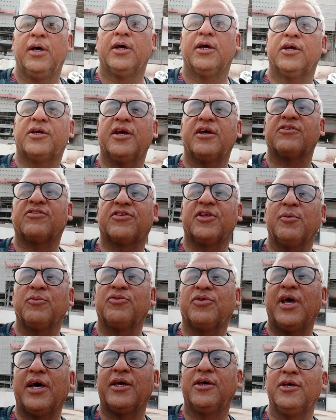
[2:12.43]
E já
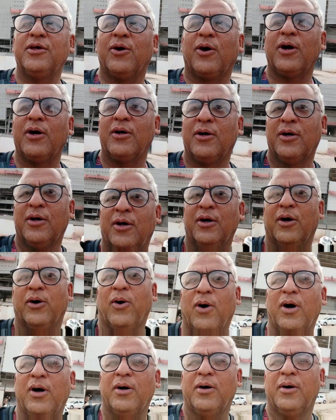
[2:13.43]
estamos aí, ó.
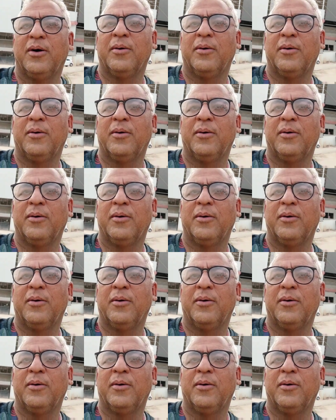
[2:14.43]
Ó.